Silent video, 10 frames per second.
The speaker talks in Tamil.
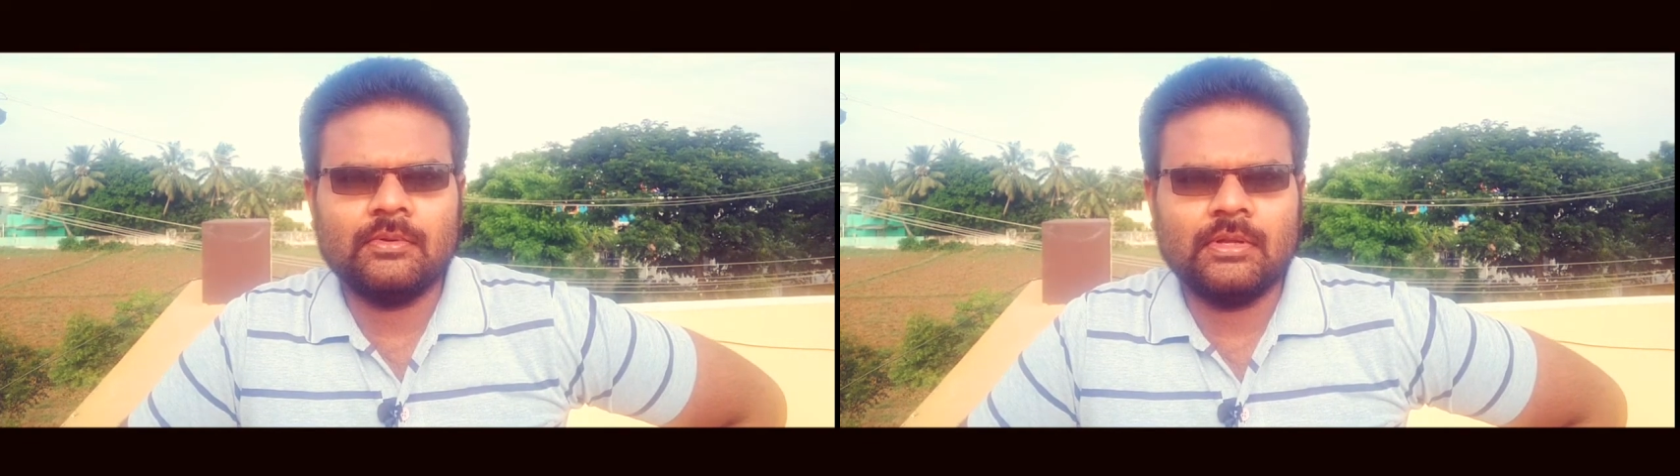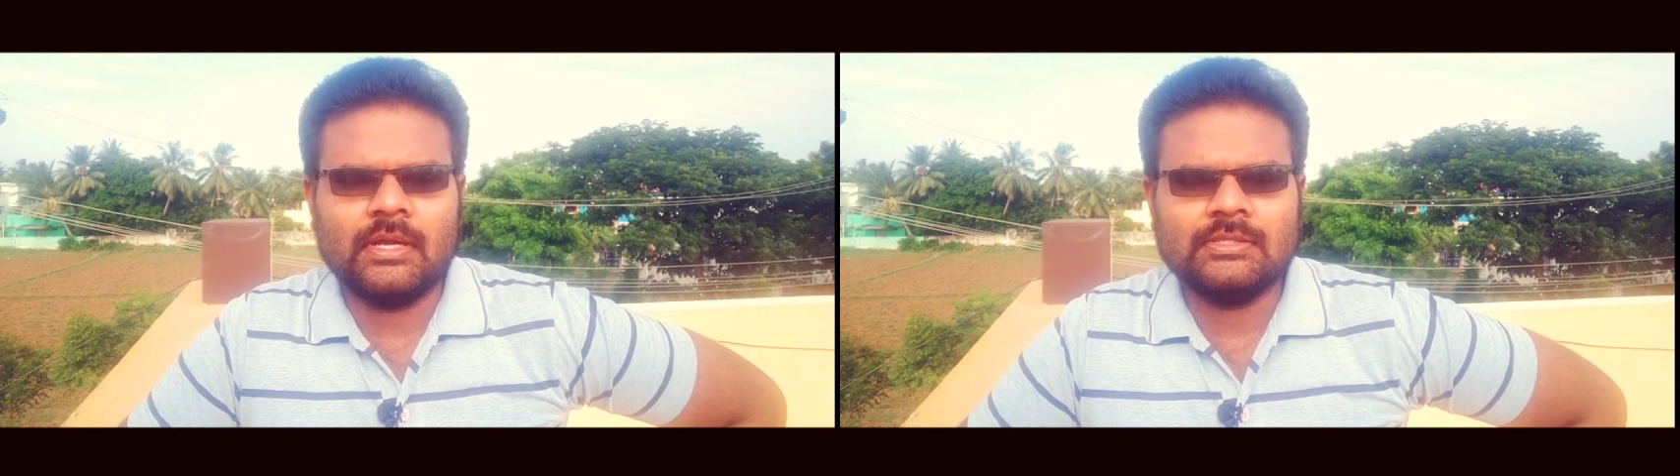
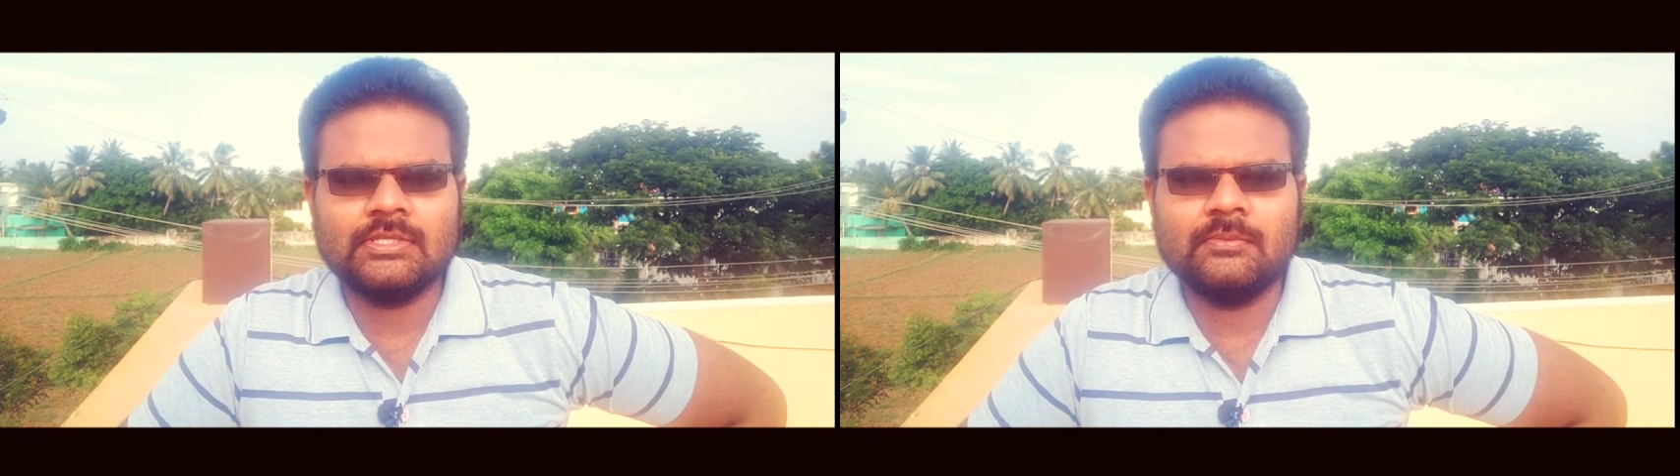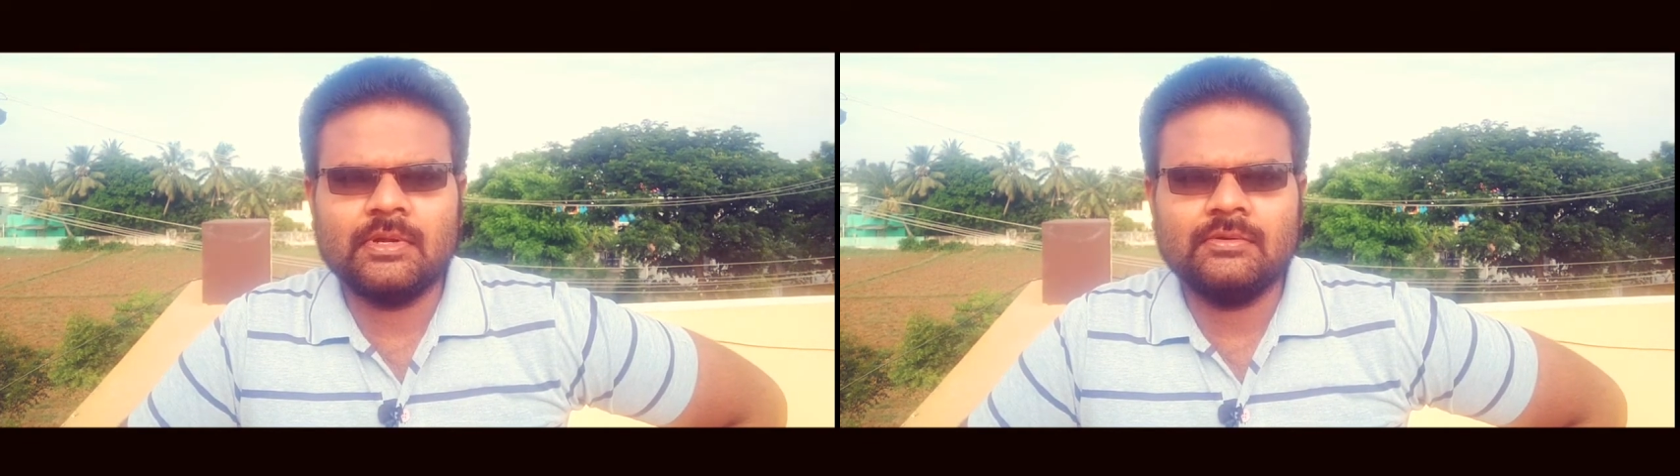ஒரு
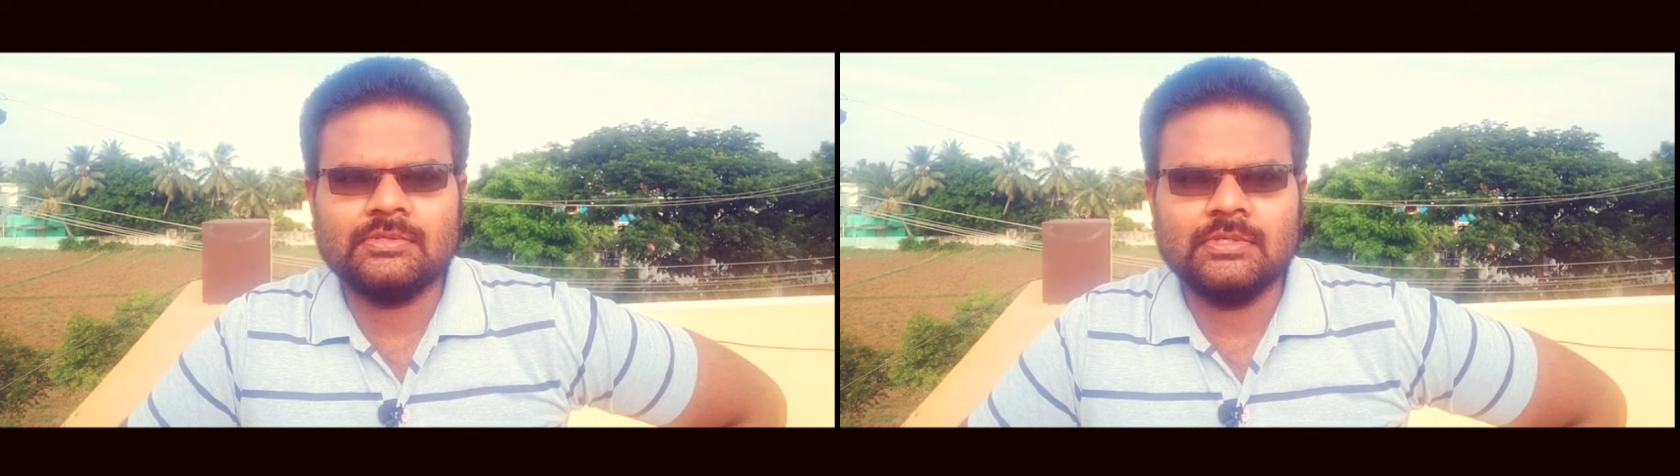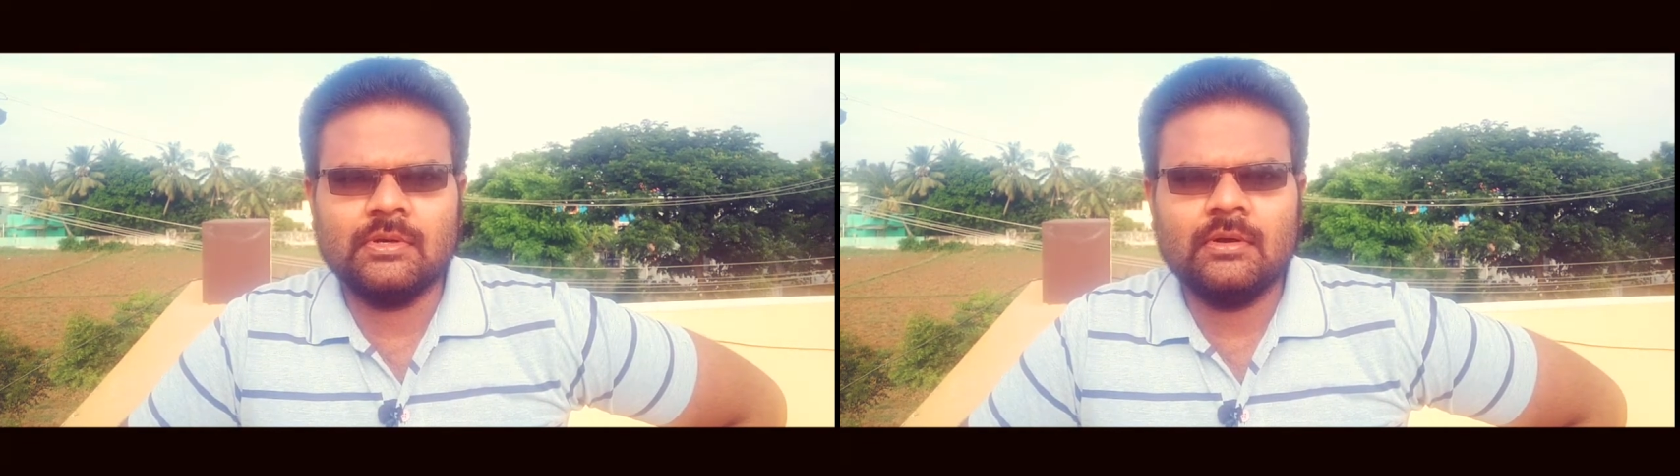ஆச்சரியமான
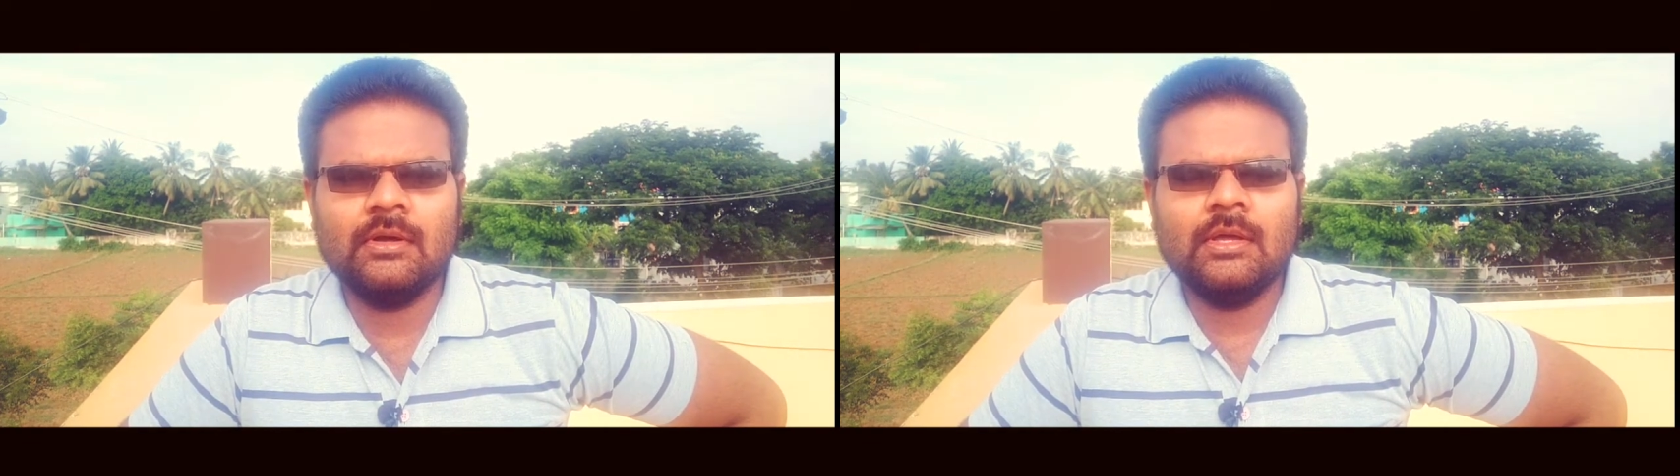விஷயம்